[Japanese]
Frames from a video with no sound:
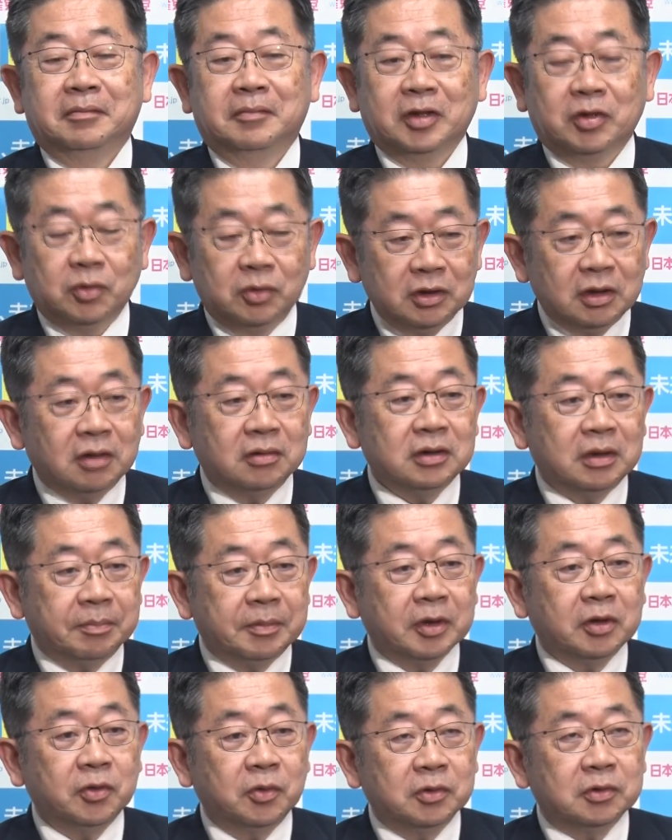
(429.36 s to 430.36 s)
まあ、とにかくやっ
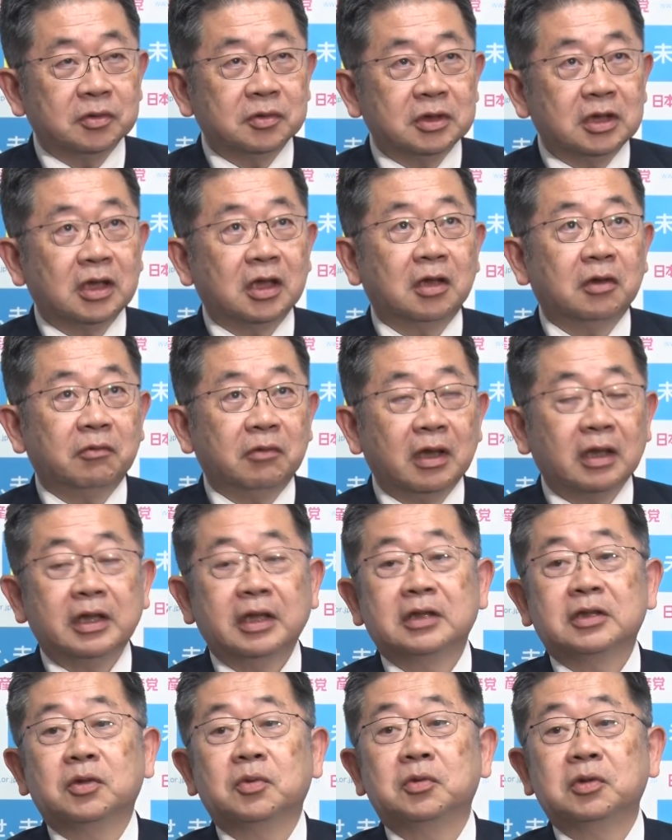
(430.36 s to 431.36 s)
ぱり共通してたのは
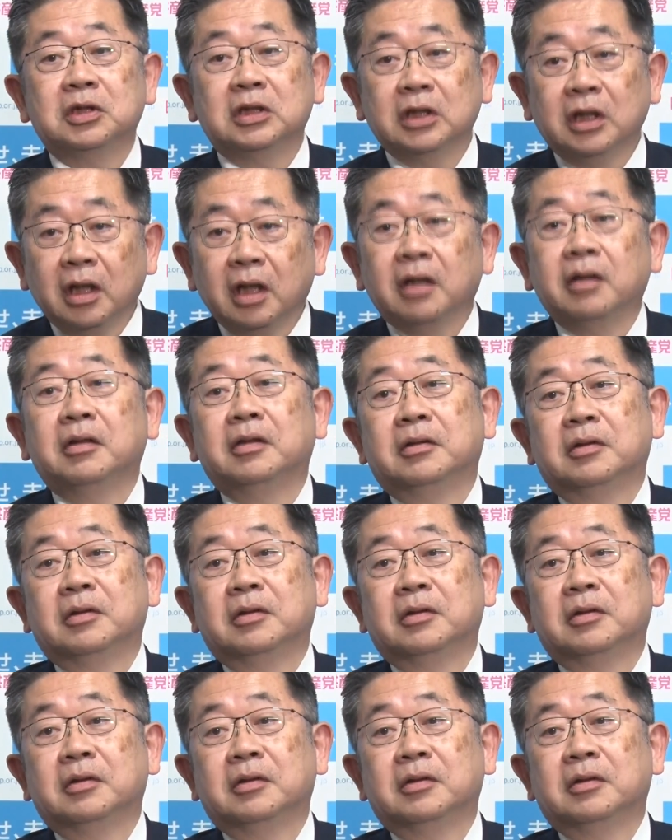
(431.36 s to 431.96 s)
結束して